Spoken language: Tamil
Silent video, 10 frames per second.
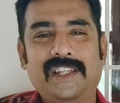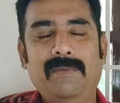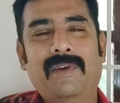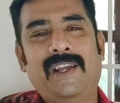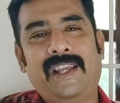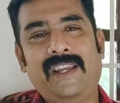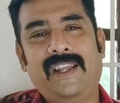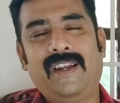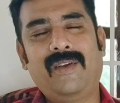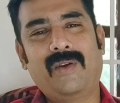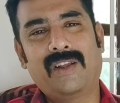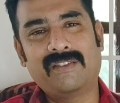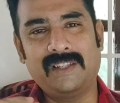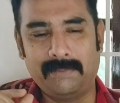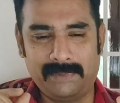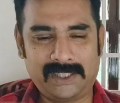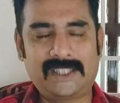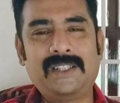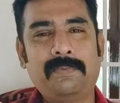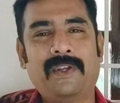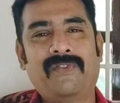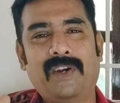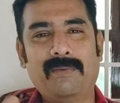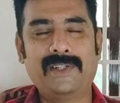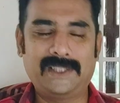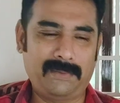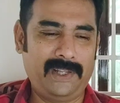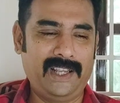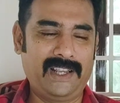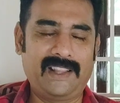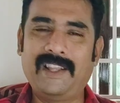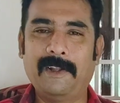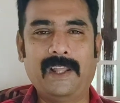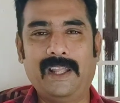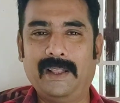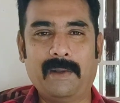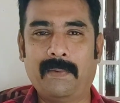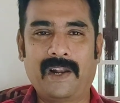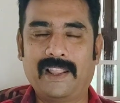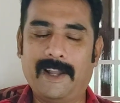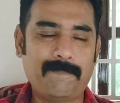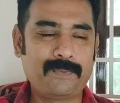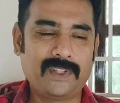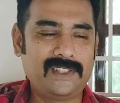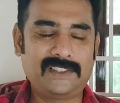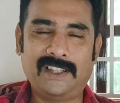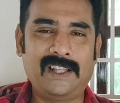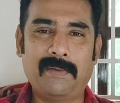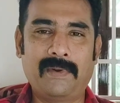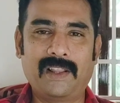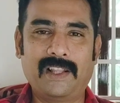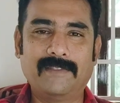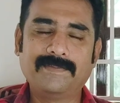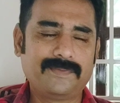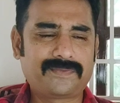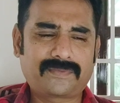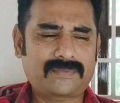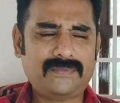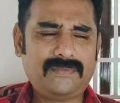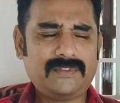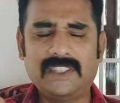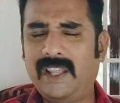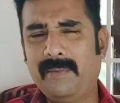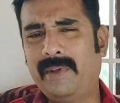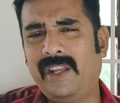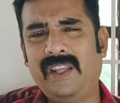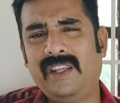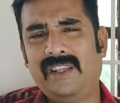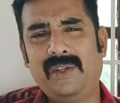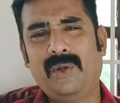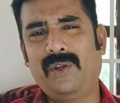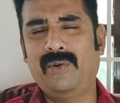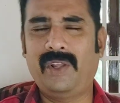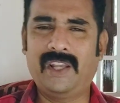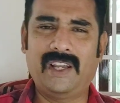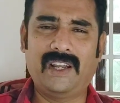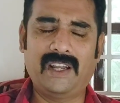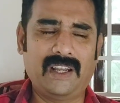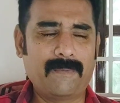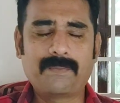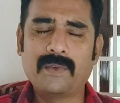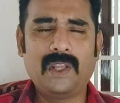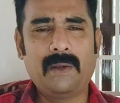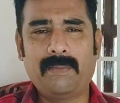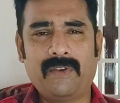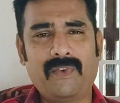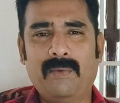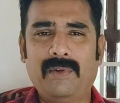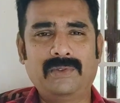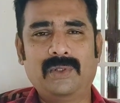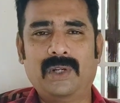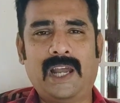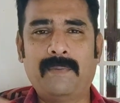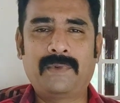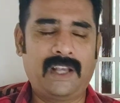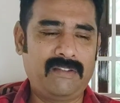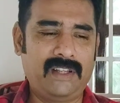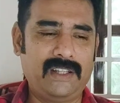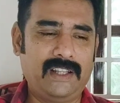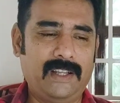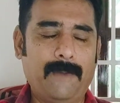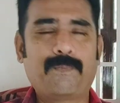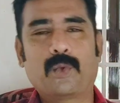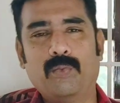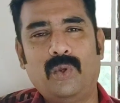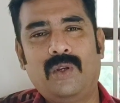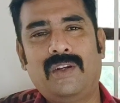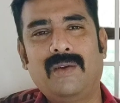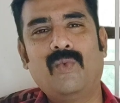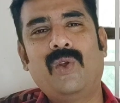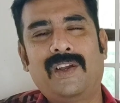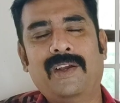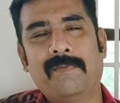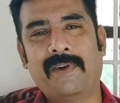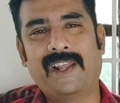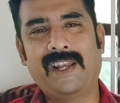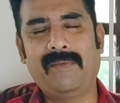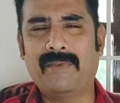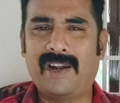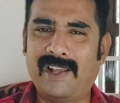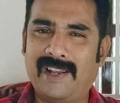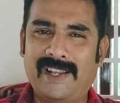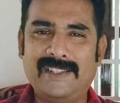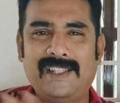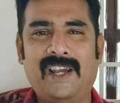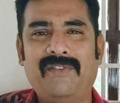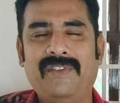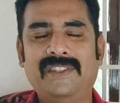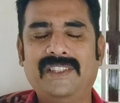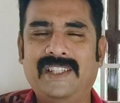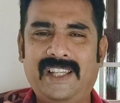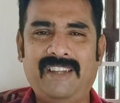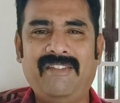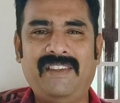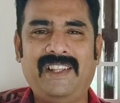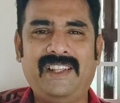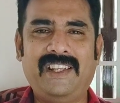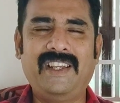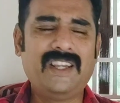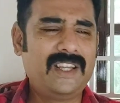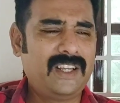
சினிமா கெரியர்லேயே ஒன் ஆஃப் த பெஸ்ட்டு பெர்ஃபார்மன்ஸ் அப்படிங்கிறது இந்த படம் தான் சித்தா படம் தான் அதே மாதிரி ஹீரோயினுடைய பெர்ஃபார்மன்ஸும் ஆப்டாகவே இருந்ததுங்க முழுக்க முழுக்க பழனி மாநகராட்சி ஆஃபீஸு கிரிவீதி